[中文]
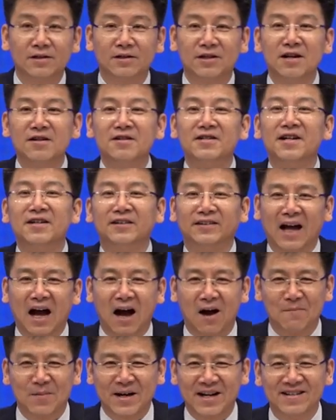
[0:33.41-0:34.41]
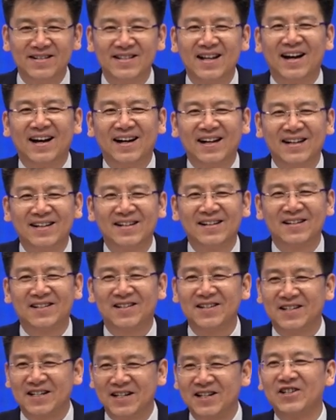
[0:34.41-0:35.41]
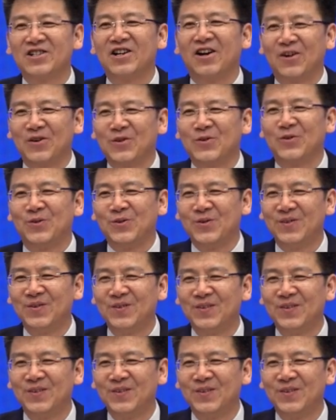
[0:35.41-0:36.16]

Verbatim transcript: 真正躺平的是极少数，